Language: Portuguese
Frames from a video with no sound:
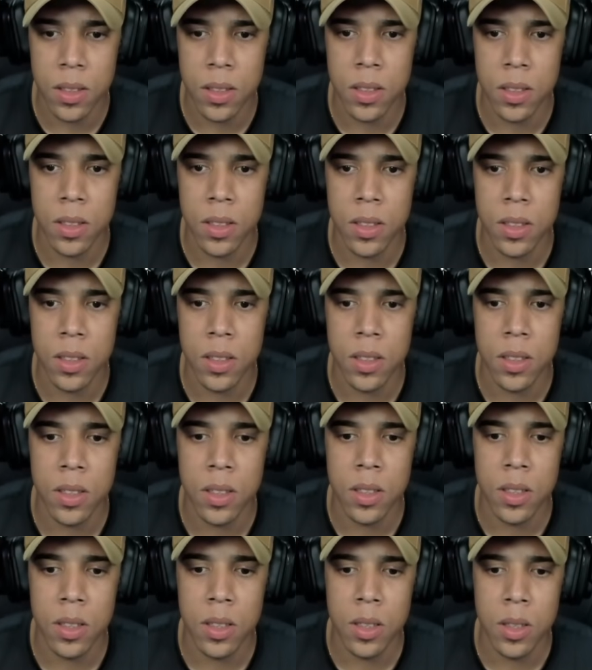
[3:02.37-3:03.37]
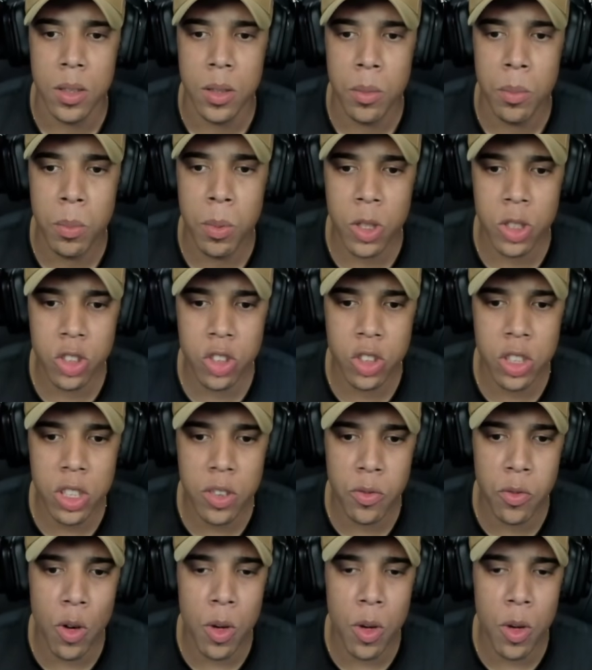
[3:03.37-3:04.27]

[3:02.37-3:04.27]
indivíduo perigoso. Positivo,